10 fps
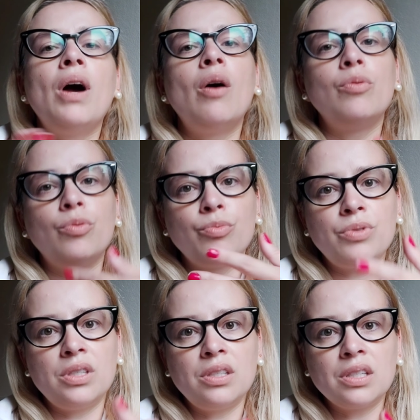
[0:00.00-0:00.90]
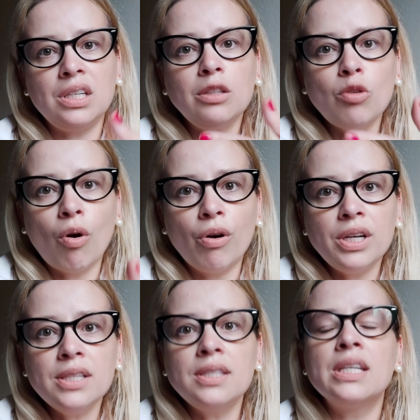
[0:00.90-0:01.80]
alguns
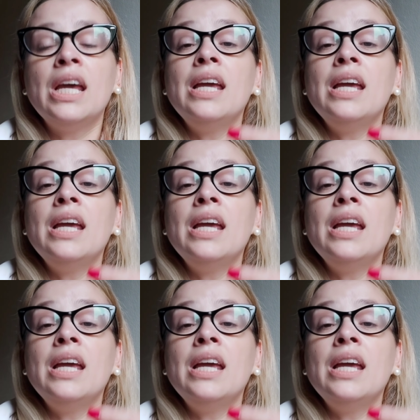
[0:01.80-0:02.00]
escritores